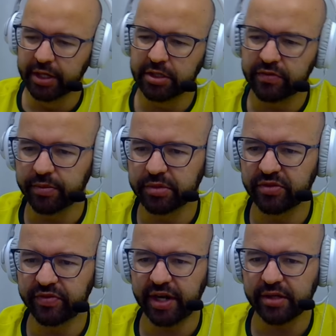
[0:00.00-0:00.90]
Tivemos
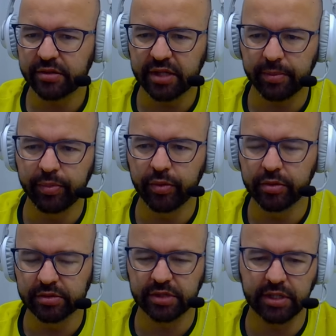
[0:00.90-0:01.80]
diversos
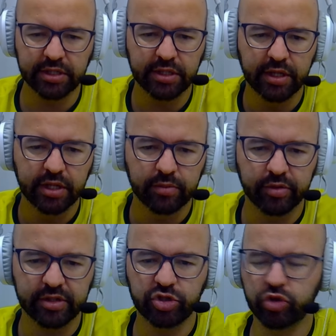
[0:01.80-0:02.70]
apoios aí,
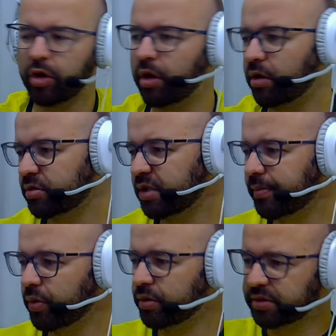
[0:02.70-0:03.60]
depois a gente coloca os
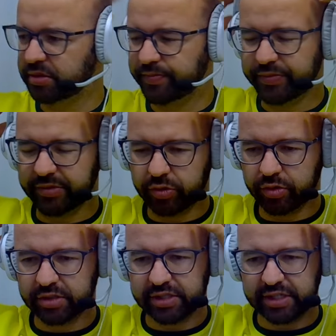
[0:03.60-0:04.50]
apoios
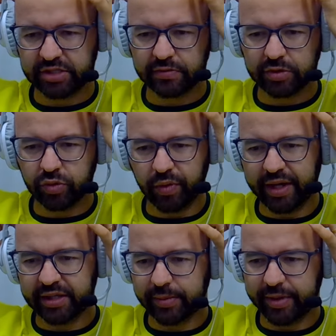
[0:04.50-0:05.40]
todos aí
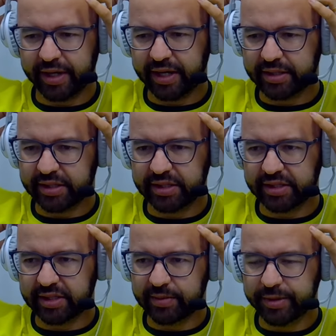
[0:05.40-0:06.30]
individuais, né, para agradecer
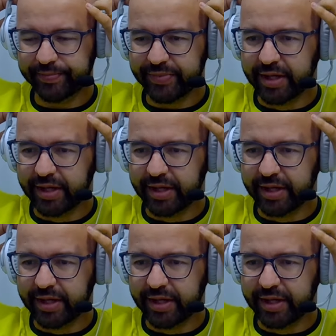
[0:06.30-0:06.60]
sempre.